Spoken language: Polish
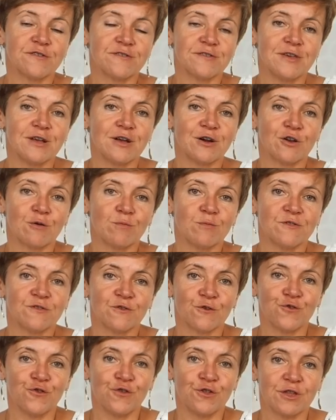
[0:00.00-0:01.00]
z nich robi
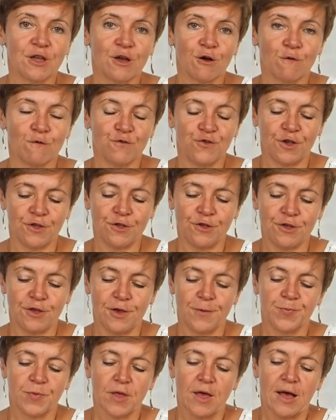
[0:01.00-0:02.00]
coś innego w
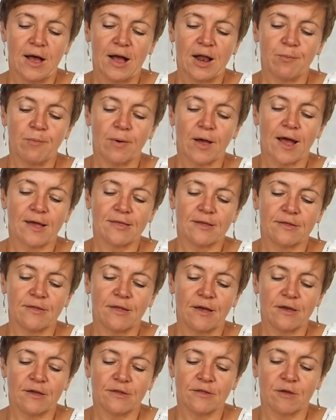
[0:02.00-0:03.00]
dzianinie. Alpaka
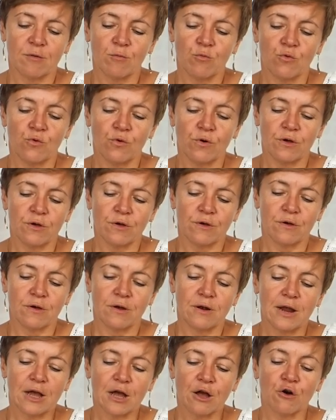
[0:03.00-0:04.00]
nadaje temu e,
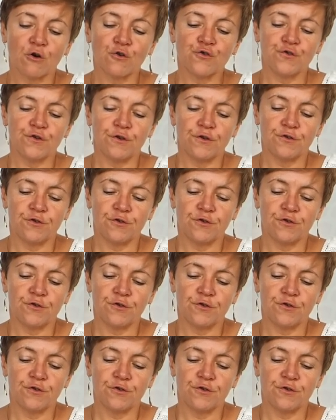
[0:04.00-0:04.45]
lekkości i